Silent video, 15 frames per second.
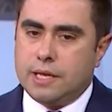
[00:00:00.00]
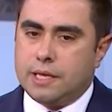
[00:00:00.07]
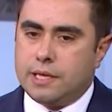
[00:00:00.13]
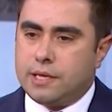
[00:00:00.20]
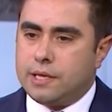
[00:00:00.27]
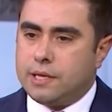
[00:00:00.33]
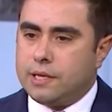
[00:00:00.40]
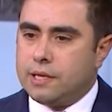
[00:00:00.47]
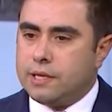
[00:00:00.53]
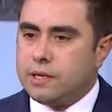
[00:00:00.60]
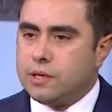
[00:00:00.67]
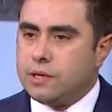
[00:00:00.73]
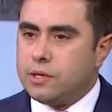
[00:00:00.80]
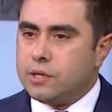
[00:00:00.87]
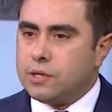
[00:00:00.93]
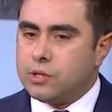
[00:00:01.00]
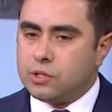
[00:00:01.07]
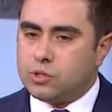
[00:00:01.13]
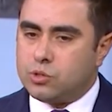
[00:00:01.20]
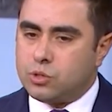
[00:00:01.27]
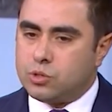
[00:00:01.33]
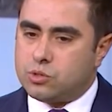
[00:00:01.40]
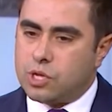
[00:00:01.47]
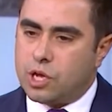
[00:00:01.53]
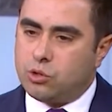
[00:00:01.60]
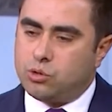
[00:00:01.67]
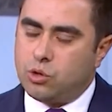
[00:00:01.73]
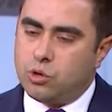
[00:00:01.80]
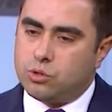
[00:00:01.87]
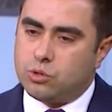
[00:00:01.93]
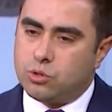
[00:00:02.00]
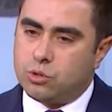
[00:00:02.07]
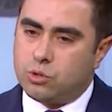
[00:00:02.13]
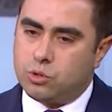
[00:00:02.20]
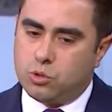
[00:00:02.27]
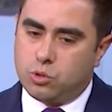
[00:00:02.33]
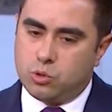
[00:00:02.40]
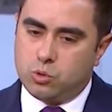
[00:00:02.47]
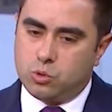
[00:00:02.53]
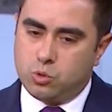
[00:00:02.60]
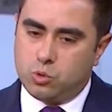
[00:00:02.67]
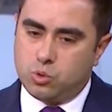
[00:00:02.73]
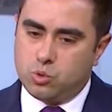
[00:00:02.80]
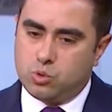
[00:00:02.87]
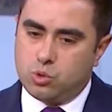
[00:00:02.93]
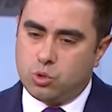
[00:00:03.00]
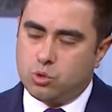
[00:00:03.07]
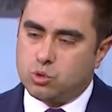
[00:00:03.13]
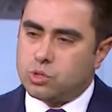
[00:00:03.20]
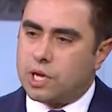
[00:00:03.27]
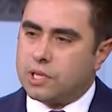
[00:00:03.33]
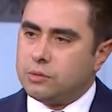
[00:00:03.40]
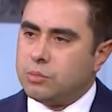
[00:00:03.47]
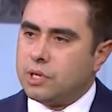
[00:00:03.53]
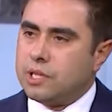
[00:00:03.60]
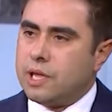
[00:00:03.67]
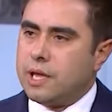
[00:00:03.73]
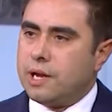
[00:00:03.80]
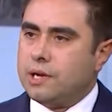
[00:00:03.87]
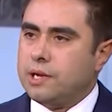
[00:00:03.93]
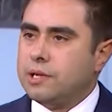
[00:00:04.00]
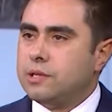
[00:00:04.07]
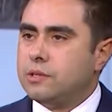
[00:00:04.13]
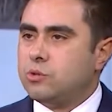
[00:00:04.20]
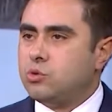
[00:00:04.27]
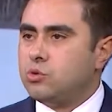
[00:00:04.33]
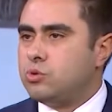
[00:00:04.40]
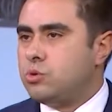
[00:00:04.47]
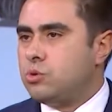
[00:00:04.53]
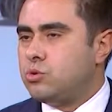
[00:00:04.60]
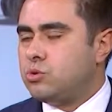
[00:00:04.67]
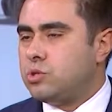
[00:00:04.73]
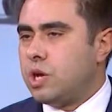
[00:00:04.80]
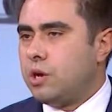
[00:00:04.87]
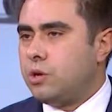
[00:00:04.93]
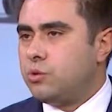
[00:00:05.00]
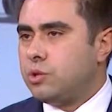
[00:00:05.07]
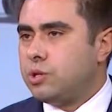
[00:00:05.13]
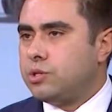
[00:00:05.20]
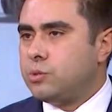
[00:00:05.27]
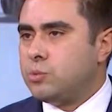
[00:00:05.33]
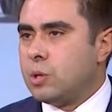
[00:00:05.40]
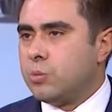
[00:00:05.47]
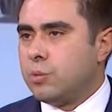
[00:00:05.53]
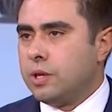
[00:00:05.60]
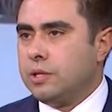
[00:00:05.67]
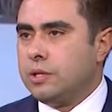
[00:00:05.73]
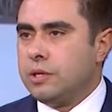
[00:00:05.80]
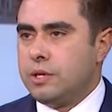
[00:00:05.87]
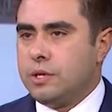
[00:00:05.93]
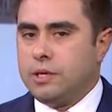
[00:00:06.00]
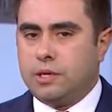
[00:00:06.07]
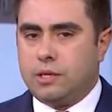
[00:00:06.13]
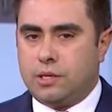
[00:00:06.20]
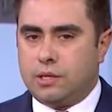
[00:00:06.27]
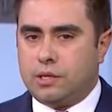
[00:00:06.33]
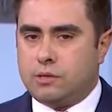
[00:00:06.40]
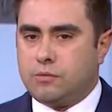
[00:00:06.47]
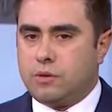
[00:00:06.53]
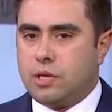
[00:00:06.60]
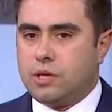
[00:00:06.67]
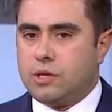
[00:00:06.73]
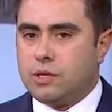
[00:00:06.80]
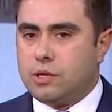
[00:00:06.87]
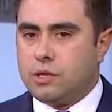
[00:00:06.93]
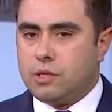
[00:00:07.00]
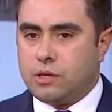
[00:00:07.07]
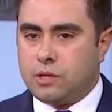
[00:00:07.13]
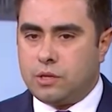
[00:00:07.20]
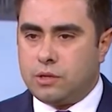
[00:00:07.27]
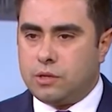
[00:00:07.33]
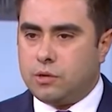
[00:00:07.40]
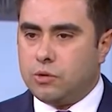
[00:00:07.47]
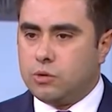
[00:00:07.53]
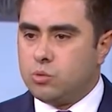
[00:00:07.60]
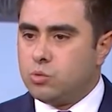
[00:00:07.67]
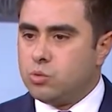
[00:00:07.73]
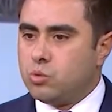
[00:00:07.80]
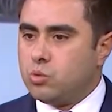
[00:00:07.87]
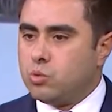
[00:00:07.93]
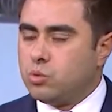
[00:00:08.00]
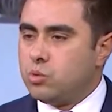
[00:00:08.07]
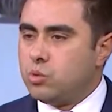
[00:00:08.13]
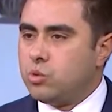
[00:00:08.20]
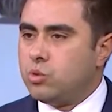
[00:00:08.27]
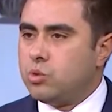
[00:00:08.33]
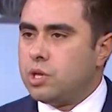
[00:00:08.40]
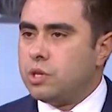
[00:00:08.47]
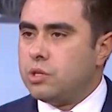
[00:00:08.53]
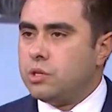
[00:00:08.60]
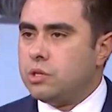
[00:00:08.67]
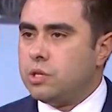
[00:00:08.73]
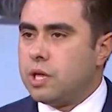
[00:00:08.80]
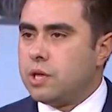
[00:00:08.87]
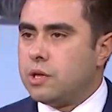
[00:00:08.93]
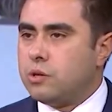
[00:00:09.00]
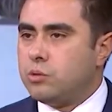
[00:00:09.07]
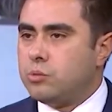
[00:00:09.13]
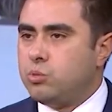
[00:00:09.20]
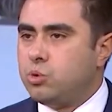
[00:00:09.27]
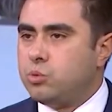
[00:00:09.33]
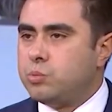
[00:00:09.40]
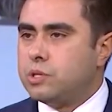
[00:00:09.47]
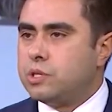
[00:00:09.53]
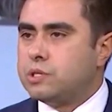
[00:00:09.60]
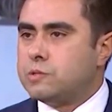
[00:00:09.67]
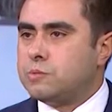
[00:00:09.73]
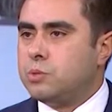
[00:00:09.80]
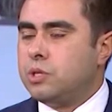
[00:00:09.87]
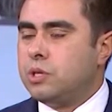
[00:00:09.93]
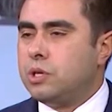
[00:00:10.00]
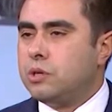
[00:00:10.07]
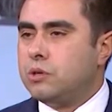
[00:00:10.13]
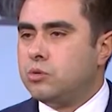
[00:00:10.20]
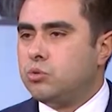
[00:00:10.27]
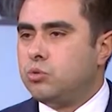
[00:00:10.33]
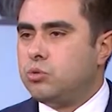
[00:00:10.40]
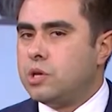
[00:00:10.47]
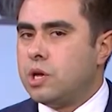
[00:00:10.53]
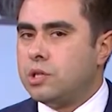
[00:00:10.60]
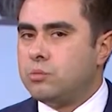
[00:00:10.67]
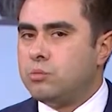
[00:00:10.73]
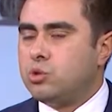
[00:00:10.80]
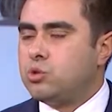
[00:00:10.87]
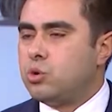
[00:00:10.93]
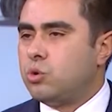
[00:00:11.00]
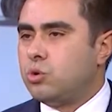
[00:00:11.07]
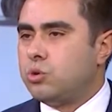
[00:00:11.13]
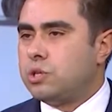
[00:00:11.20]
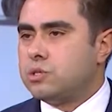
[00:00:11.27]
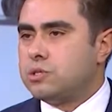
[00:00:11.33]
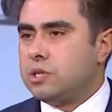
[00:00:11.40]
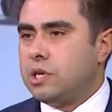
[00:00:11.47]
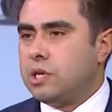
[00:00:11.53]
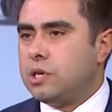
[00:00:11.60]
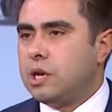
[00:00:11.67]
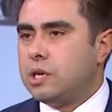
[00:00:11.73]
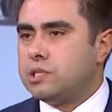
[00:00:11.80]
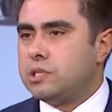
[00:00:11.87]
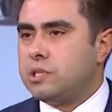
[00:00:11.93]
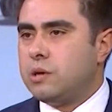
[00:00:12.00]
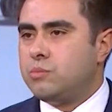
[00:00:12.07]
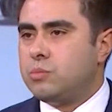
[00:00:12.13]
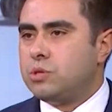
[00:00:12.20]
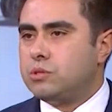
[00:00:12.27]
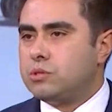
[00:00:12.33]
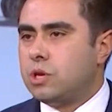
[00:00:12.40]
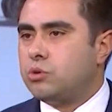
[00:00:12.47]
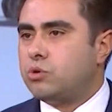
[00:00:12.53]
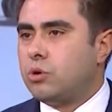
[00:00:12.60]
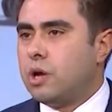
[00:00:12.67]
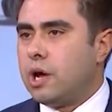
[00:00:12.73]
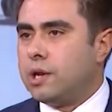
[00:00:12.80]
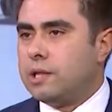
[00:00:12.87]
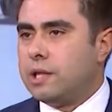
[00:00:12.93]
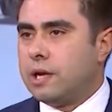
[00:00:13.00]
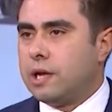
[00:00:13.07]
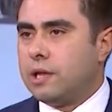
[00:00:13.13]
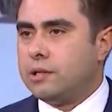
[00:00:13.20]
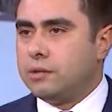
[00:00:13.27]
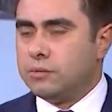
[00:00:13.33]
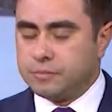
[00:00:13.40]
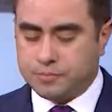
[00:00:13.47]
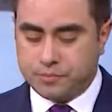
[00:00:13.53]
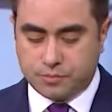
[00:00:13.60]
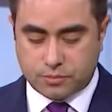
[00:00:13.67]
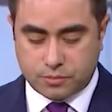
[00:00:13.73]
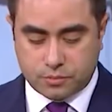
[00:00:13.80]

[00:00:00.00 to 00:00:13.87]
e, sektör %100 katma değerli, %100 yerli üretim yapan e, ve e, ürünlerinin de büyük bir kısmını dünyanın birçok ülkesine ihraç eden bir sektör haline geldi. ediyoruz.